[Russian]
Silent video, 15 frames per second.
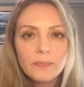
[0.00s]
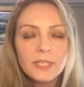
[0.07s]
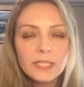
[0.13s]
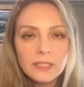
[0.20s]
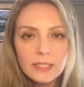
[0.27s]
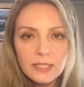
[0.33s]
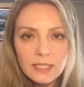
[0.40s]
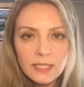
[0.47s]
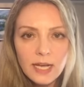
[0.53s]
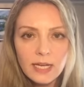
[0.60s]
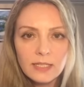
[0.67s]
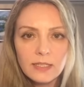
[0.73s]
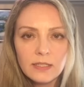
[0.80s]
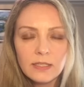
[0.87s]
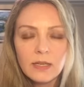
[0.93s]
не
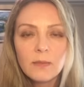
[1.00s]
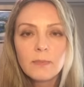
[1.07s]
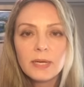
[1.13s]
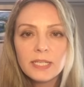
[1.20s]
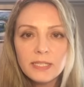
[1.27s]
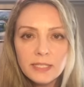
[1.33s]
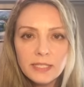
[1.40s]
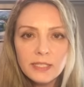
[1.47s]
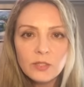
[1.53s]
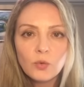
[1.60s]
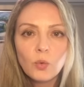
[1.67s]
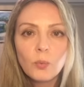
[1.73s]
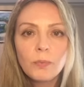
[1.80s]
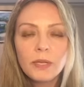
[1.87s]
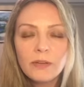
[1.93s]
стесняйтесь, просите
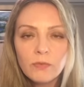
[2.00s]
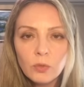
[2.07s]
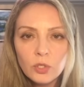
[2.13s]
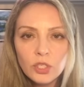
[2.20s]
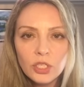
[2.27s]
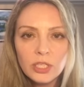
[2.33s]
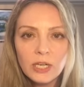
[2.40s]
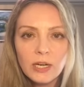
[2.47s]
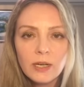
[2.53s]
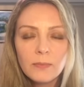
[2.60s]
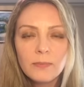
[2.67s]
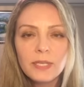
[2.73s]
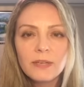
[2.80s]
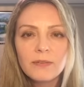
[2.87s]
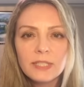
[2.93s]
у переводчика
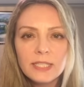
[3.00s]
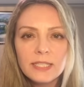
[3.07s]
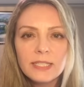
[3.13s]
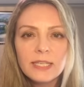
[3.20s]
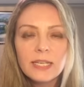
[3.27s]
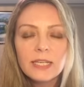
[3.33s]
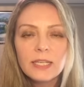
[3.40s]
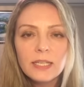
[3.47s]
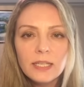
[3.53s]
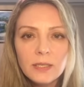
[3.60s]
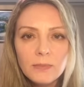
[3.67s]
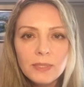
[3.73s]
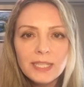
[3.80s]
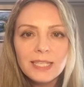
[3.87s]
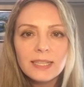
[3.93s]
переводить
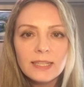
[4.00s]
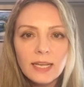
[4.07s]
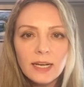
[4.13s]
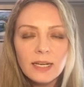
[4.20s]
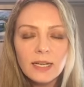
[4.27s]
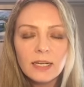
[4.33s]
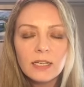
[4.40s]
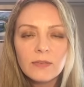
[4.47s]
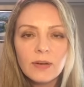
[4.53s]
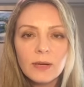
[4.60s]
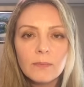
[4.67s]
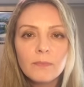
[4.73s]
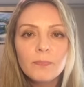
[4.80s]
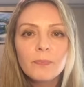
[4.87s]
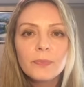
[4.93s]
именно так, как
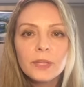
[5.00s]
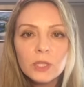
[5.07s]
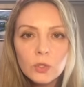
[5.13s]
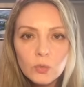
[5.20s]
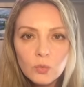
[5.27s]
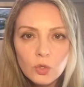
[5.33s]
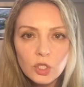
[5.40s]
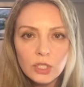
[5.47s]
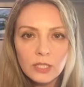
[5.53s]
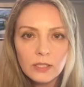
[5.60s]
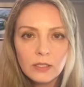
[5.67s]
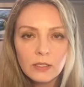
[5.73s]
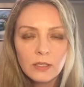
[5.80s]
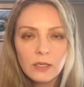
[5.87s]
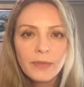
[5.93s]
вам нужно.